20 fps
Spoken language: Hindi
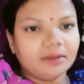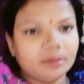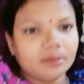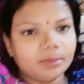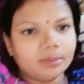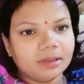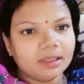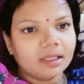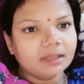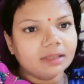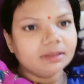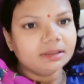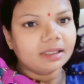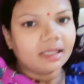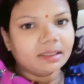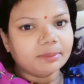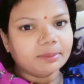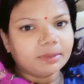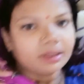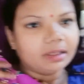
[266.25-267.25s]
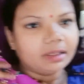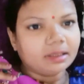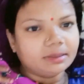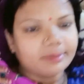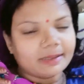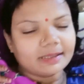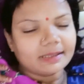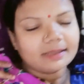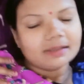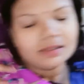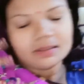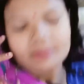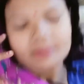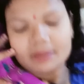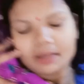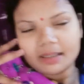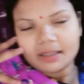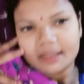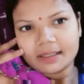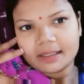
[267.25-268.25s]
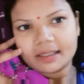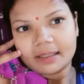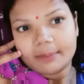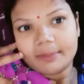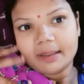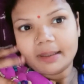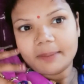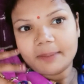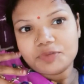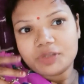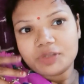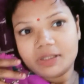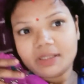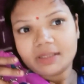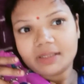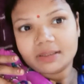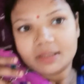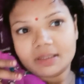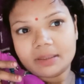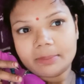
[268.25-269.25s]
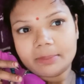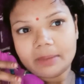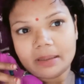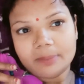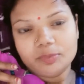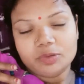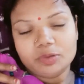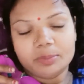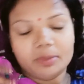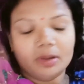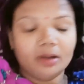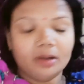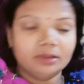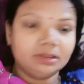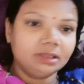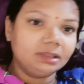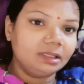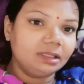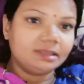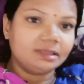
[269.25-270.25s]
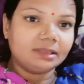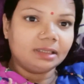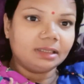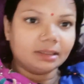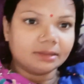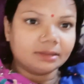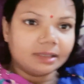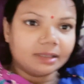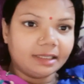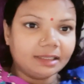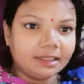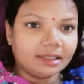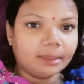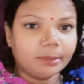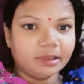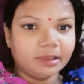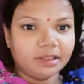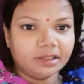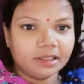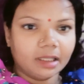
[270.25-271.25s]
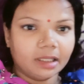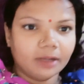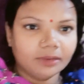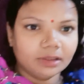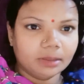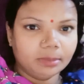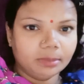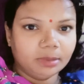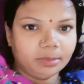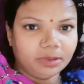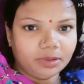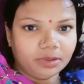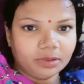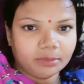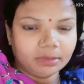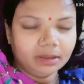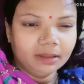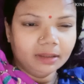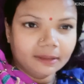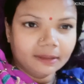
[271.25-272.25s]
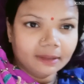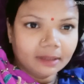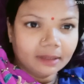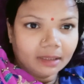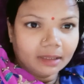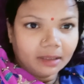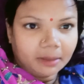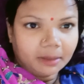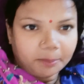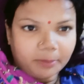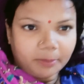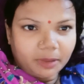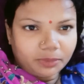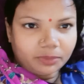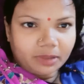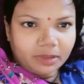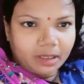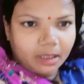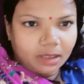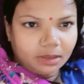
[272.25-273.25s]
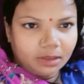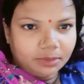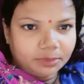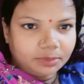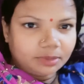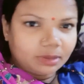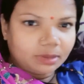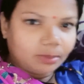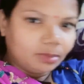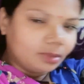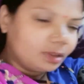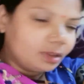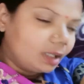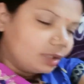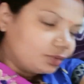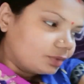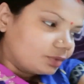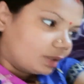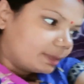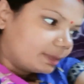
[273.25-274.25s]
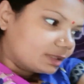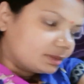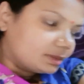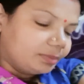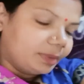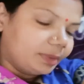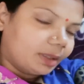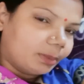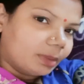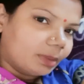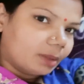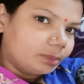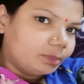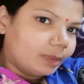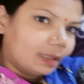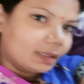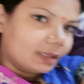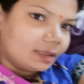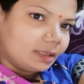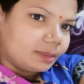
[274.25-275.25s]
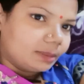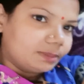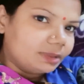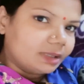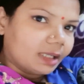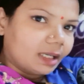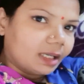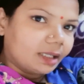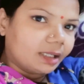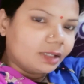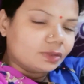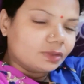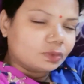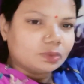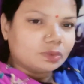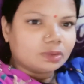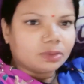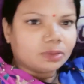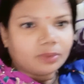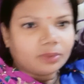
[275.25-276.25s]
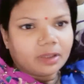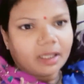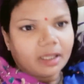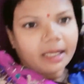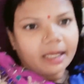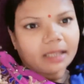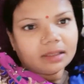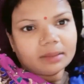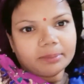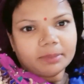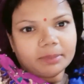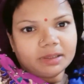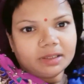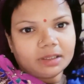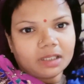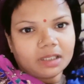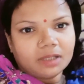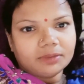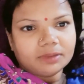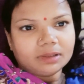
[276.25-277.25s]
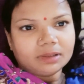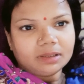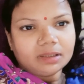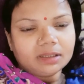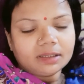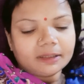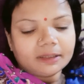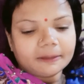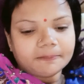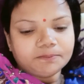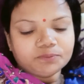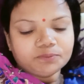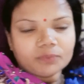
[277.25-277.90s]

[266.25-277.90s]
वाना बना दिया आज मैंने स्पेशल चीज़ बनाया कबाब चने का कबाब जो बहुत ही टेस्टी लगता है ठीक है मैं दिखाऊंगी अभी वीडियो में मैं तो खा ली हूँ सब लोग खा चुका है बस मेरा बाबू बाकी अभी आएगा स्कूल से वो खाएगा तब मैं दिखाऊंगी ठीक है